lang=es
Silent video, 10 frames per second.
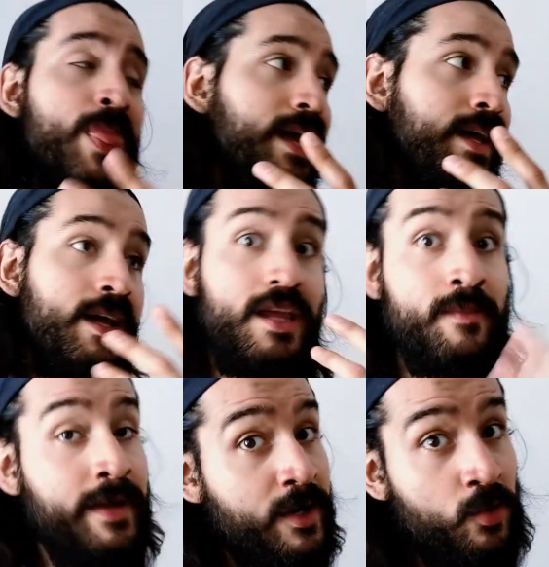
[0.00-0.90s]
eh, y de
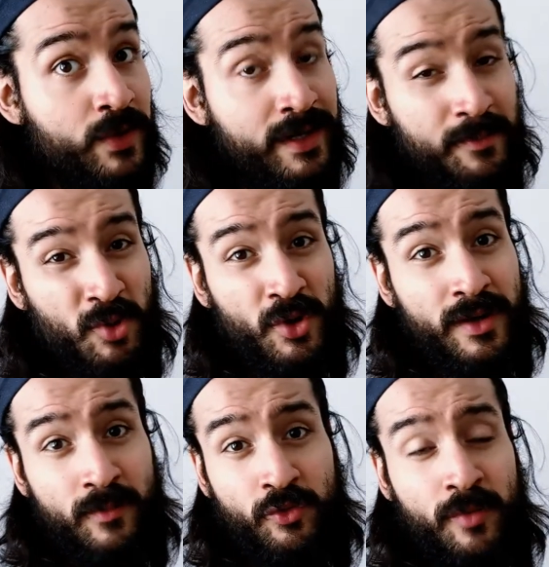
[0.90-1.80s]
micronutrientes, pues no
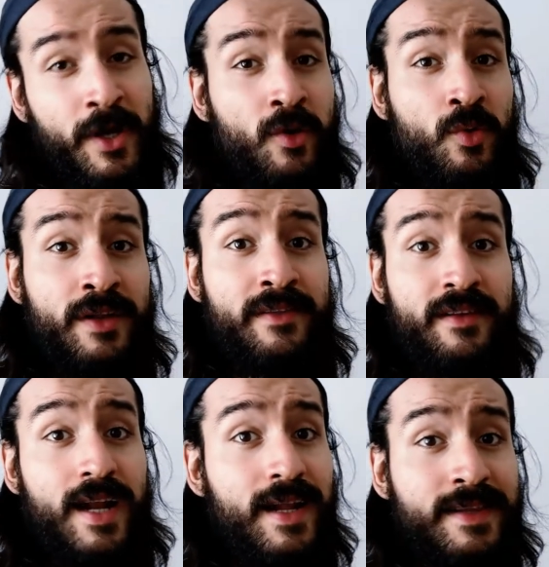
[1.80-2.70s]
tiene muchos
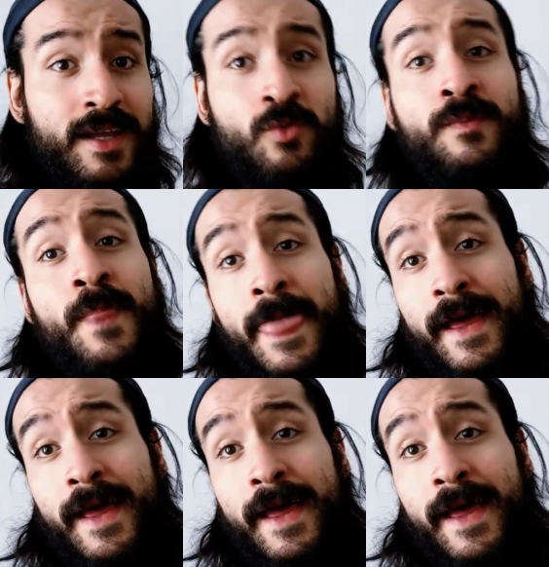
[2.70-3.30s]
micronutrientes la lata de atún.